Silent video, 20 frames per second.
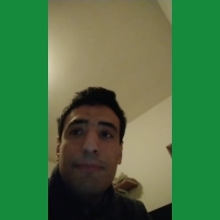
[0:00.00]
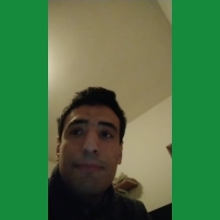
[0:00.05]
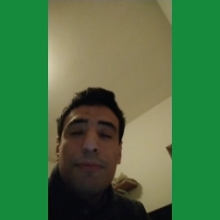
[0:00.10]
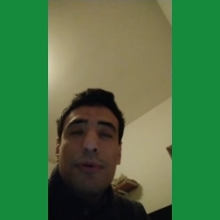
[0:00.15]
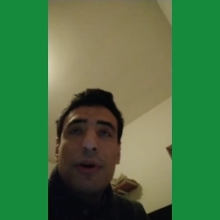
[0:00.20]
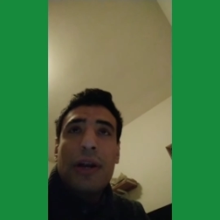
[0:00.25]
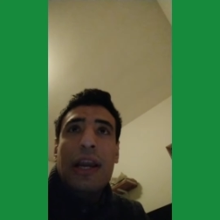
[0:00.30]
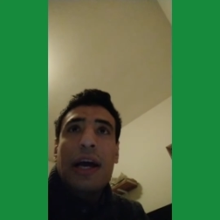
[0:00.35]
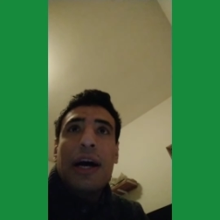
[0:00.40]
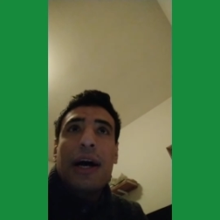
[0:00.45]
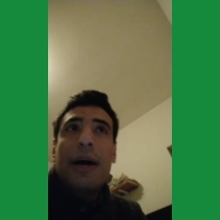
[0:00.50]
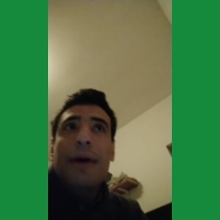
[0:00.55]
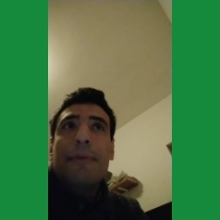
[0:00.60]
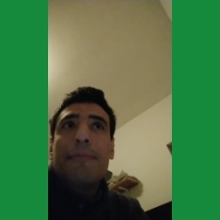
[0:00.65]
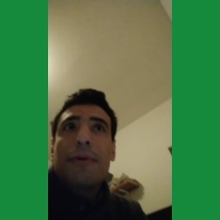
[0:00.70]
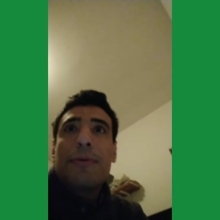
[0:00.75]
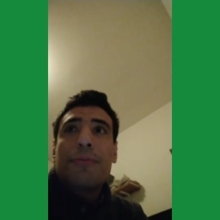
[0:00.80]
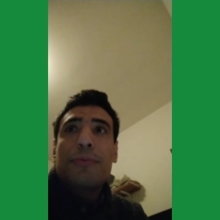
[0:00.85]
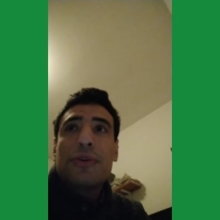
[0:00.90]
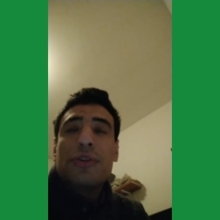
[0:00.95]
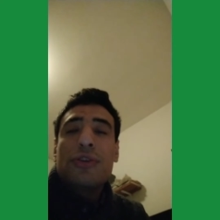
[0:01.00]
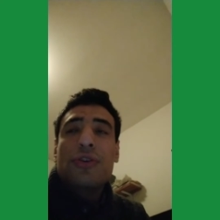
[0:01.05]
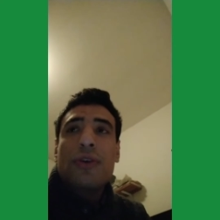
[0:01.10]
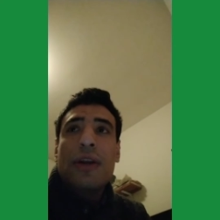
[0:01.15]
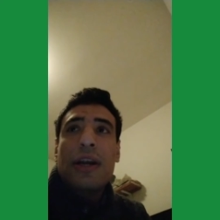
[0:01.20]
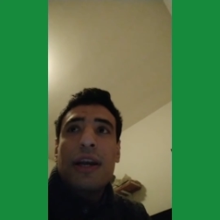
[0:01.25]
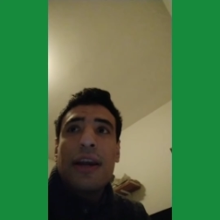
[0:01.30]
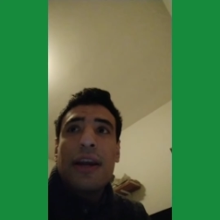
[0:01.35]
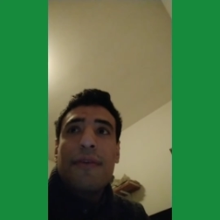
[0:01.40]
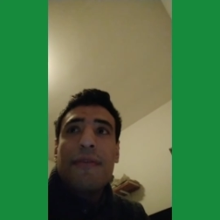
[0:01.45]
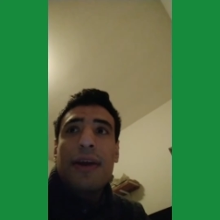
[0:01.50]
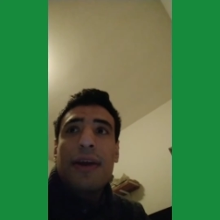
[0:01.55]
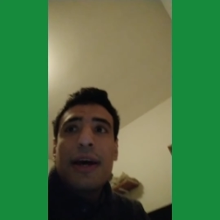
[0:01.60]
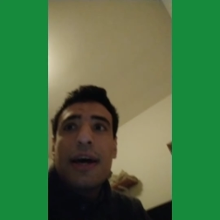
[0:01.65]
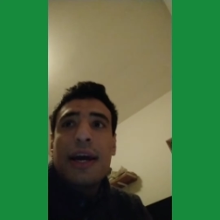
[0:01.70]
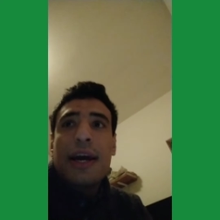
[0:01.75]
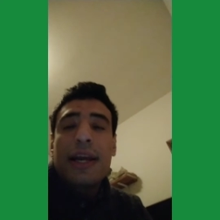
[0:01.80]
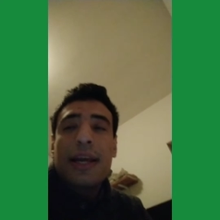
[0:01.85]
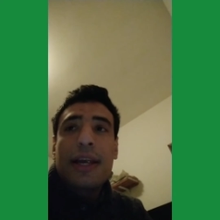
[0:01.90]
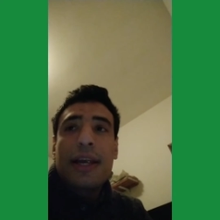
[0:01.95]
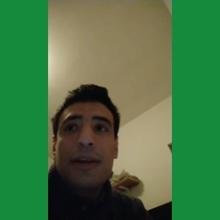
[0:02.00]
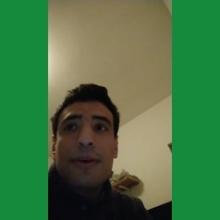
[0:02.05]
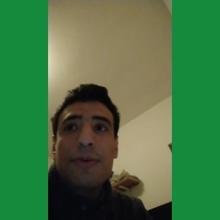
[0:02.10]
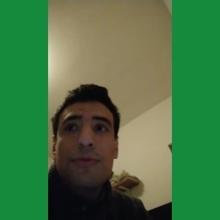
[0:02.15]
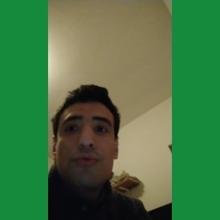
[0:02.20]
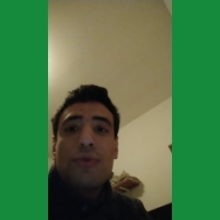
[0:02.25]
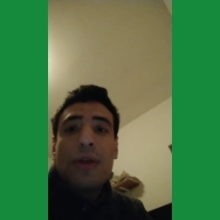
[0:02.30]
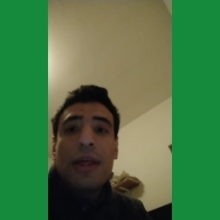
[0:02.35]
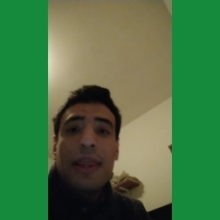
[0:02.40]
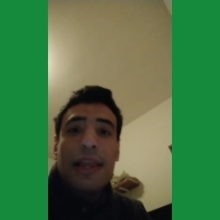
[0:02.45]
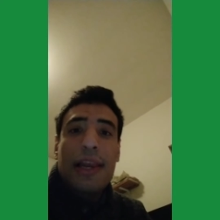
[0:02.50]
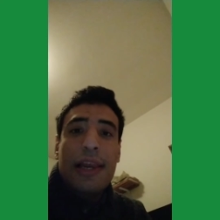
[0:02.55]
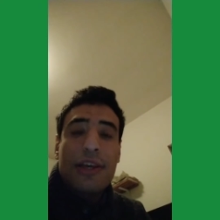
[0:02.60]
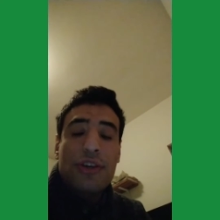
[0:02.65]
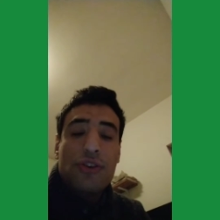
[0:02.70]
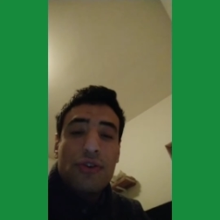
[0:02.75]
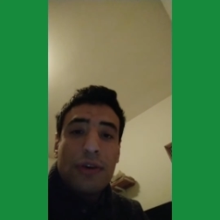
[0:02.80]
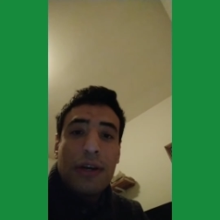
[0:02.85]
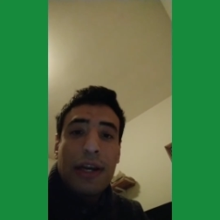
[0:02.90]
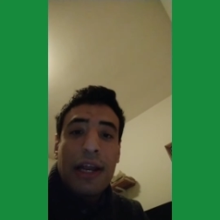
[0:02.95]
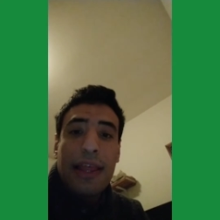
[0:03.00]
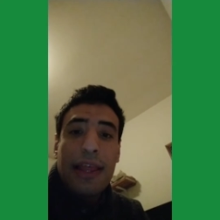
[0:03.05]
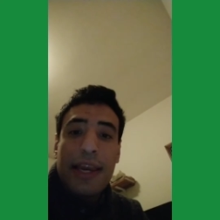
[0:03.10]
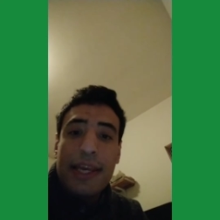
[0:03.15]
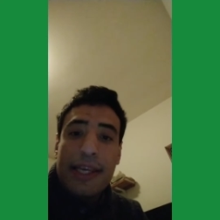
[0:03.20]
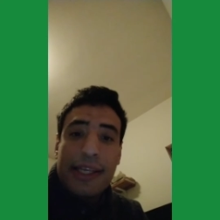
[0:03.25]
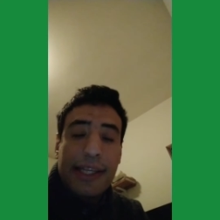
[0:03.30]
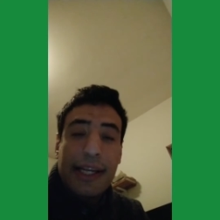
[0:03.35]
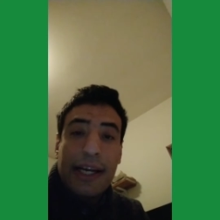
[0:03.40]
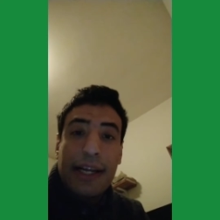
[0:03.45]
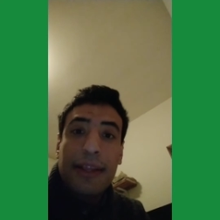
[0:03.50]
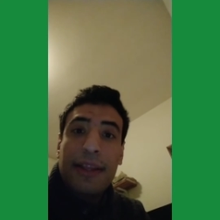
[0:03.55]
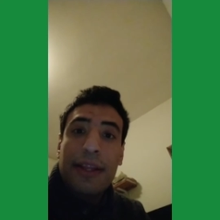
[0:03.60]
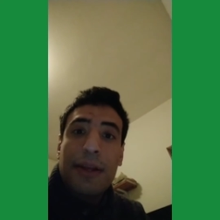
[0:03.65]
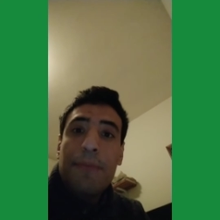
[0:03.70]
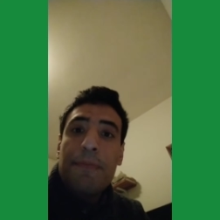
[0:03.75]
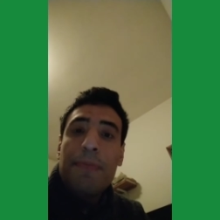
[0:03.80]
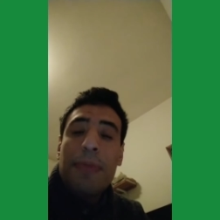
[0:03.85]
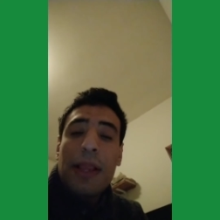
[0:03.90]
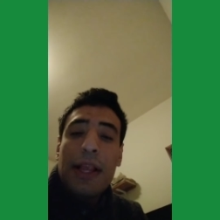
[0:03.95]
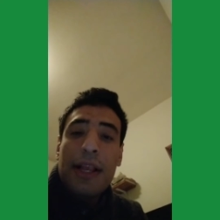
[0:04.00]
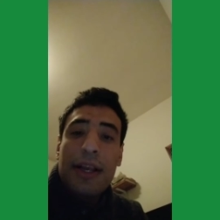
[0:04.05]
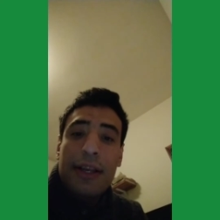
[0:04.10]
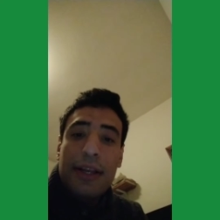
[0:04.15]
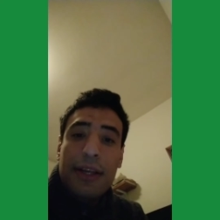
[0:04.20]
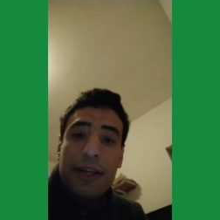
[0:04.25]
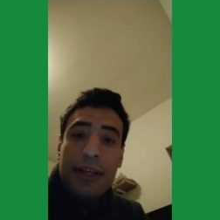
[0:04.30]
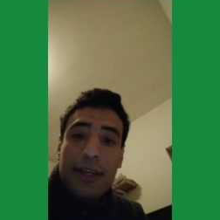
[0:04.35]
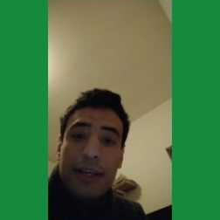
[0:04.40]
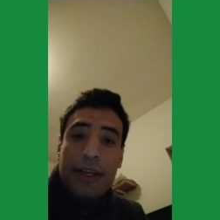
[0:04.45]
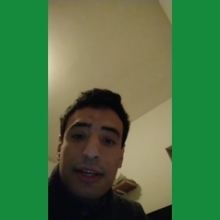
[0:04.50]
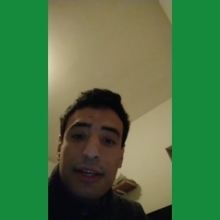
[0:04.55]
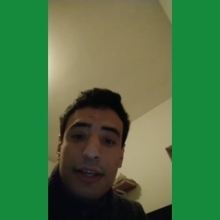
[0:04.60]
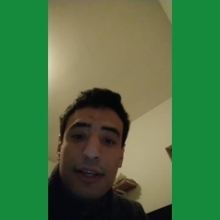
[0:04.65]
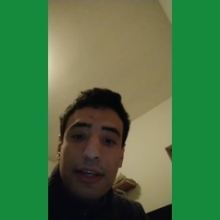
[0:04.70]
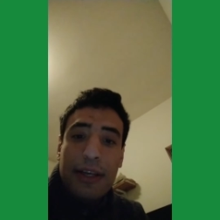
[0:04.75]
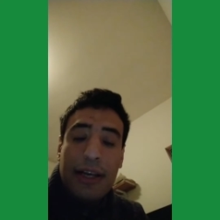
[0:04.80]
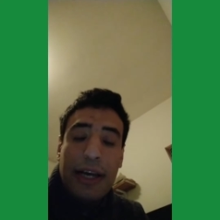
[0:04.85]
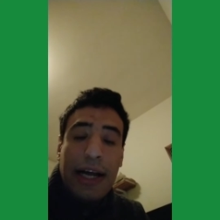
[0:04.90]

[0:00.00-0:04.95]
Poi la promozione arriverà in una delle giornate restanti. Eh,